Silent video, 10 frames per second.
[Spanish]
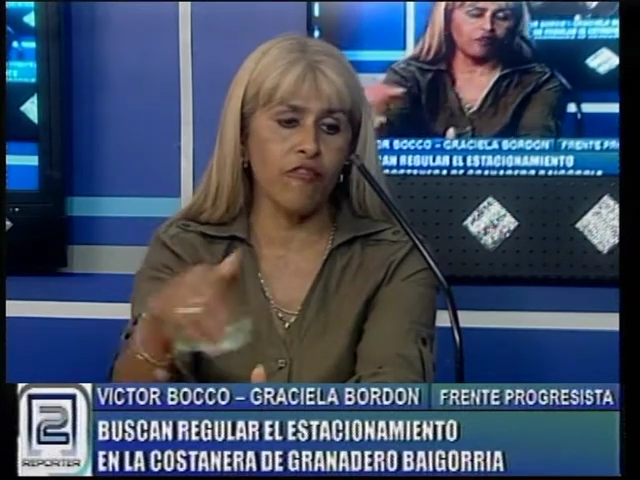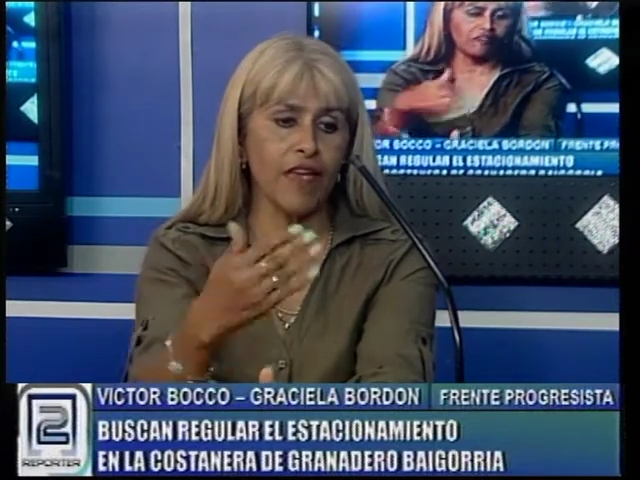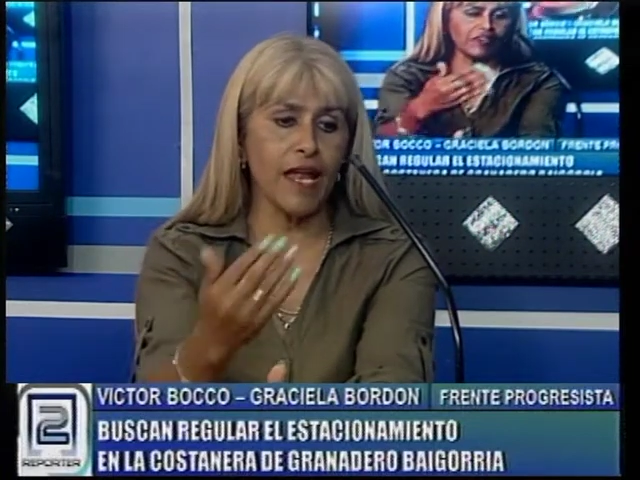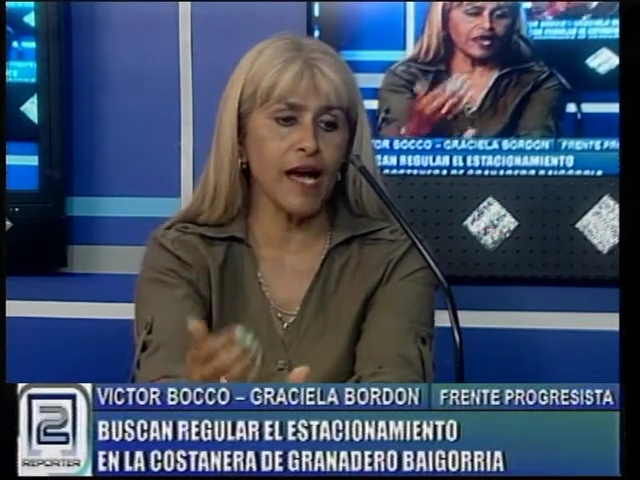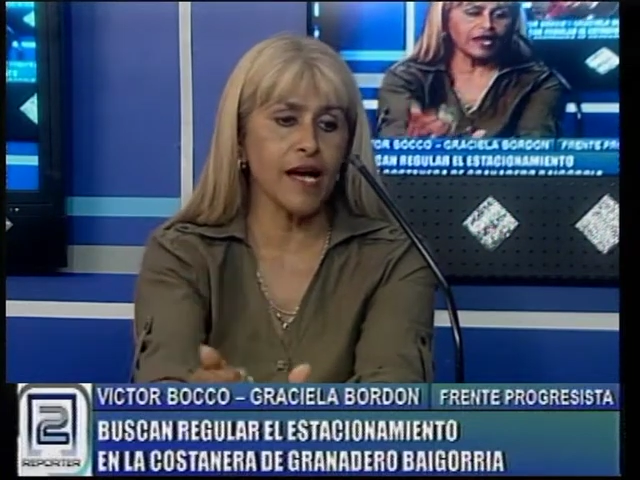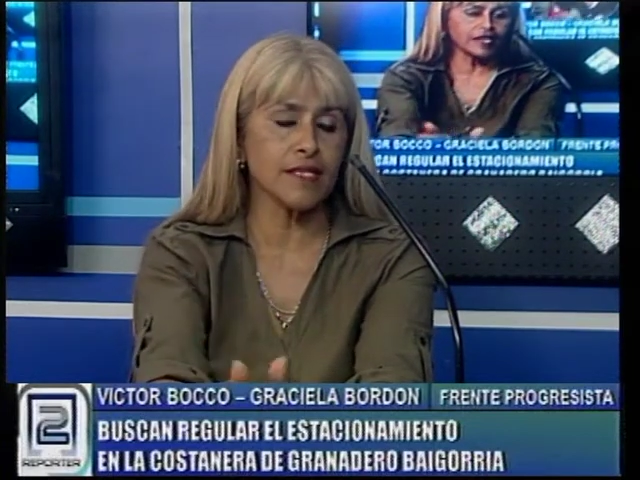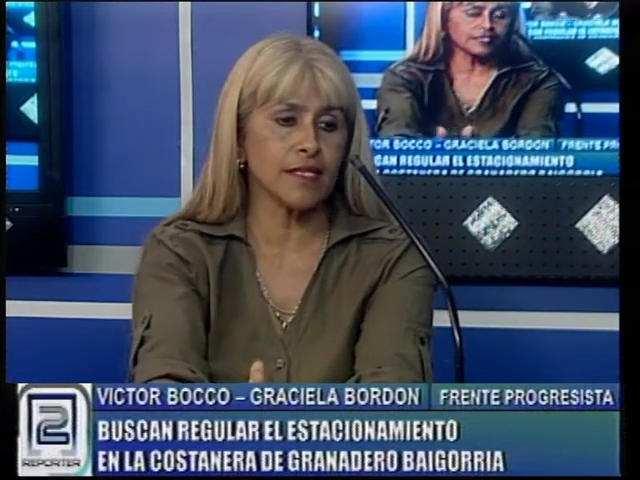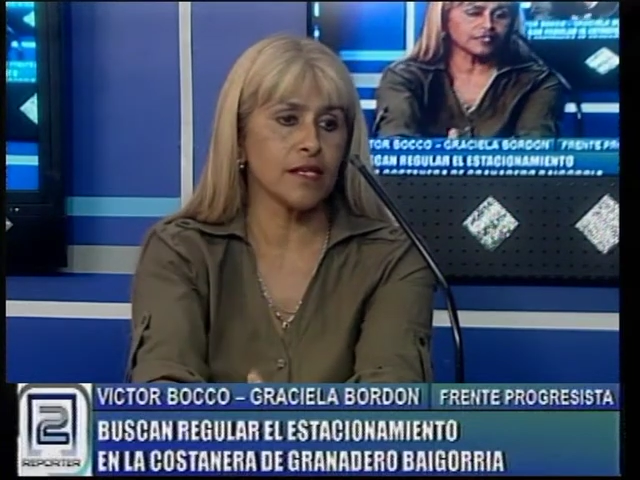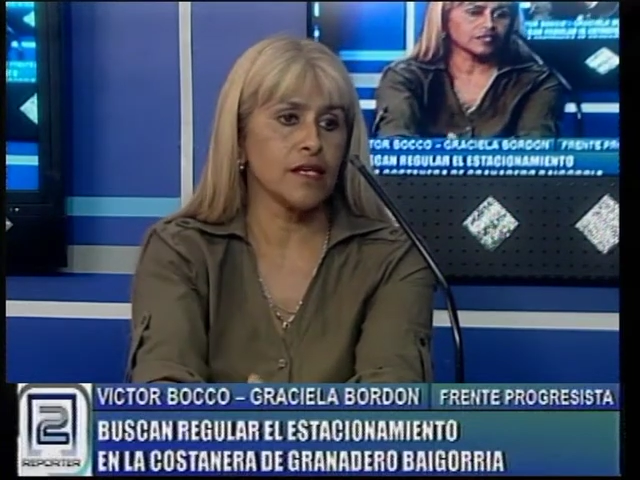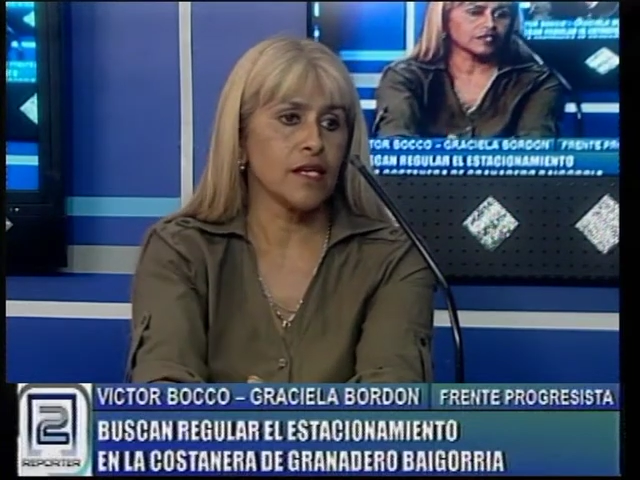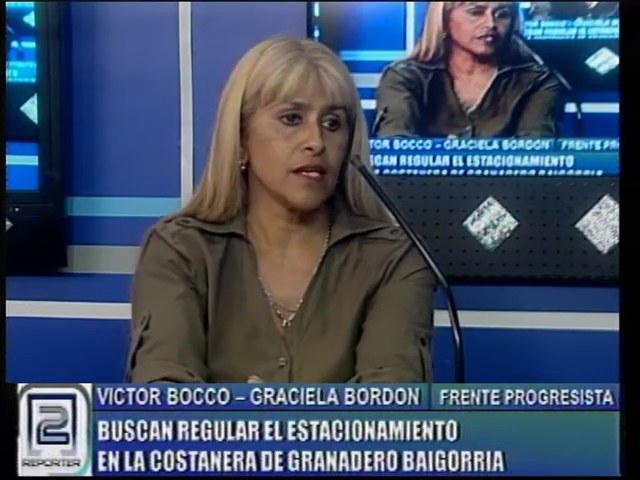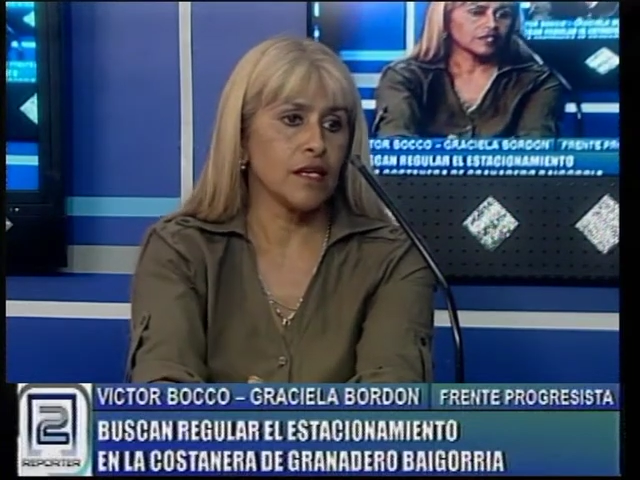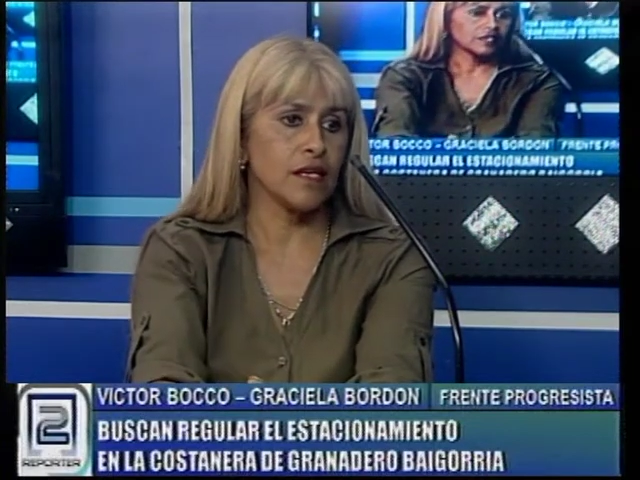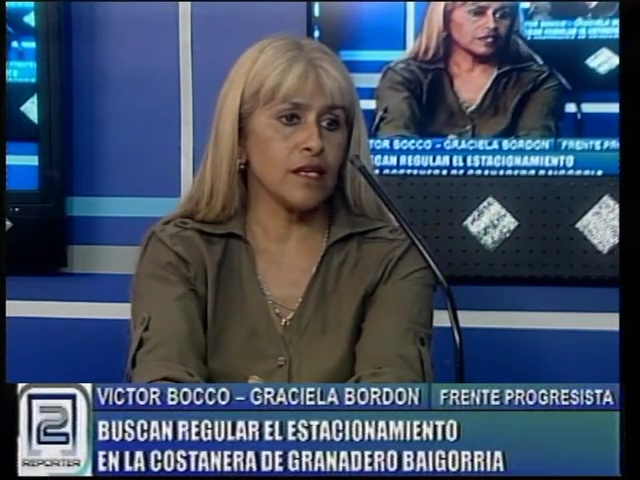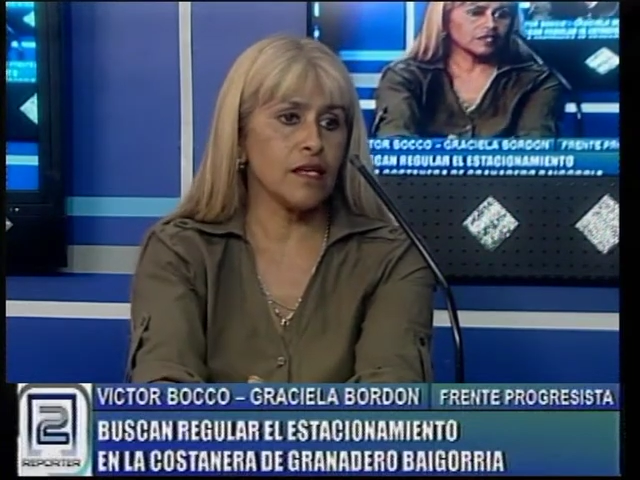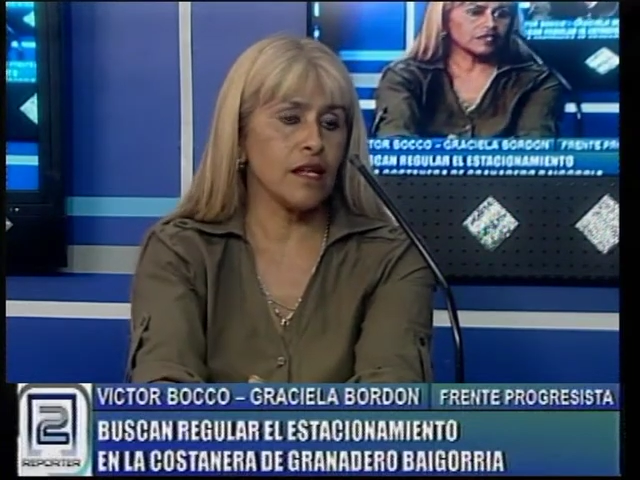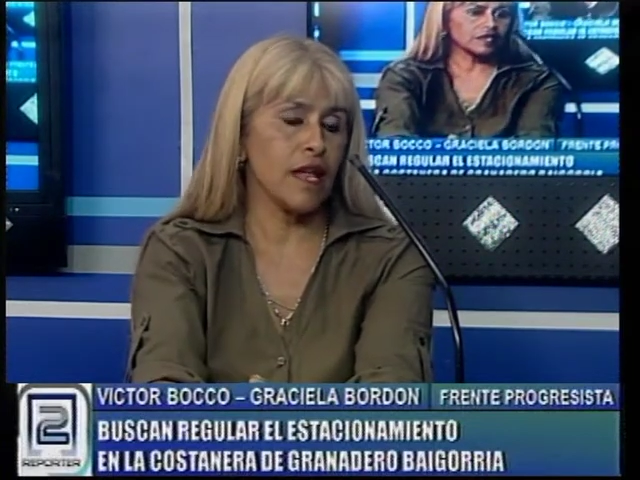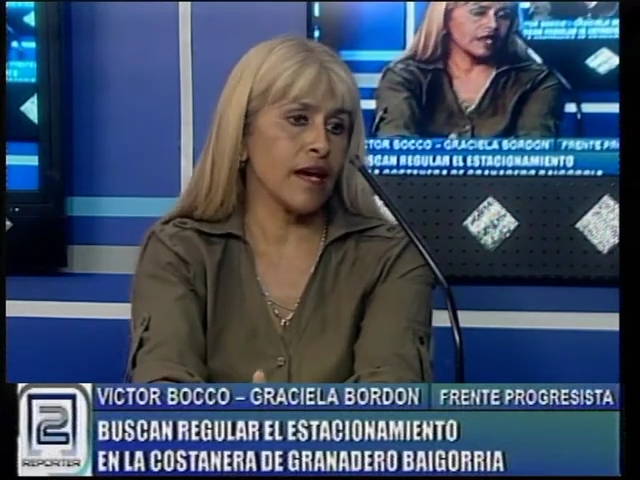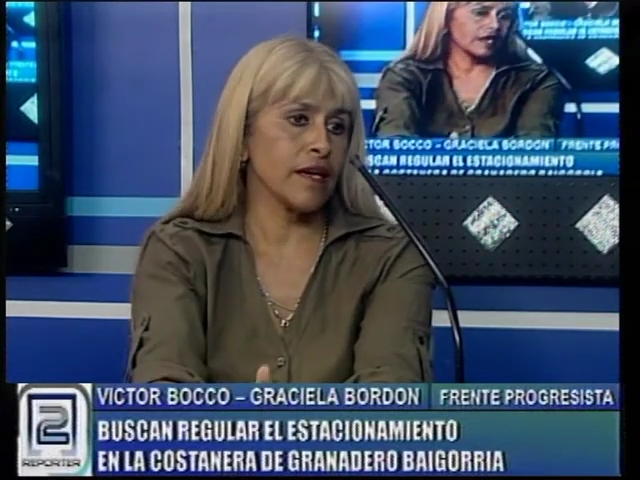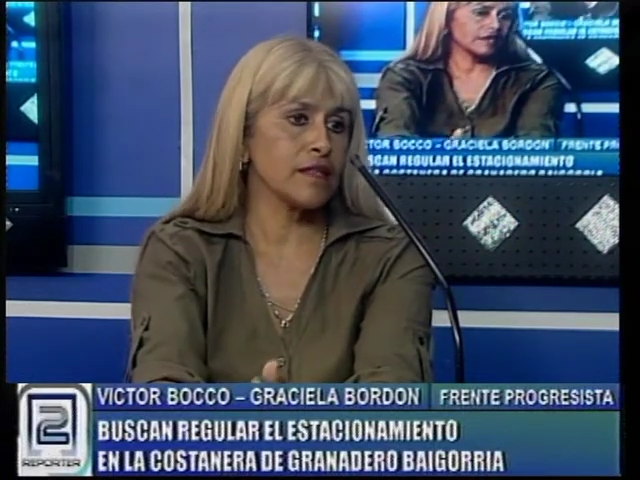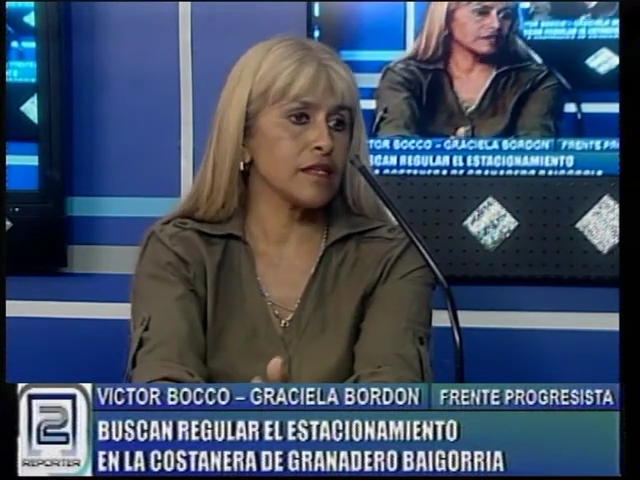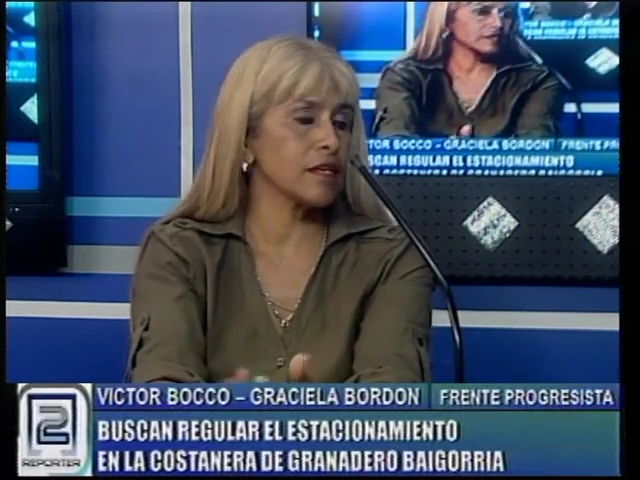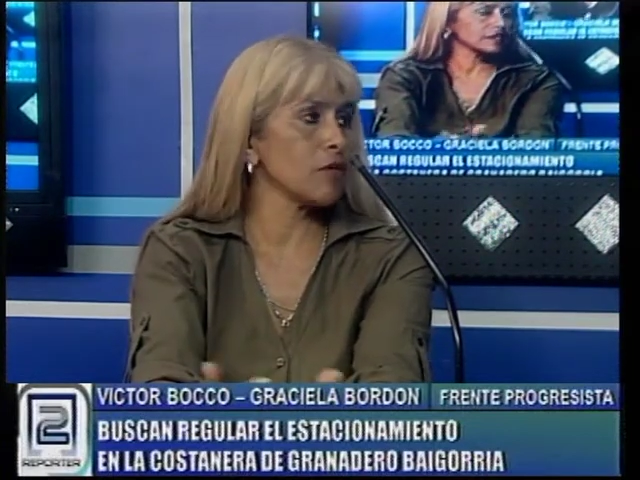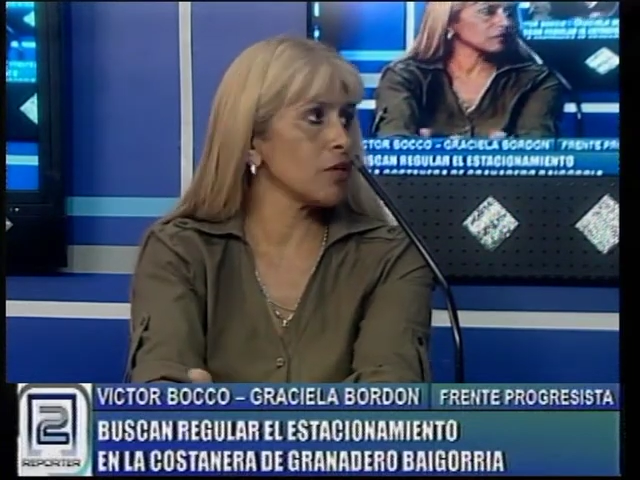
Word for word: filas y la gente que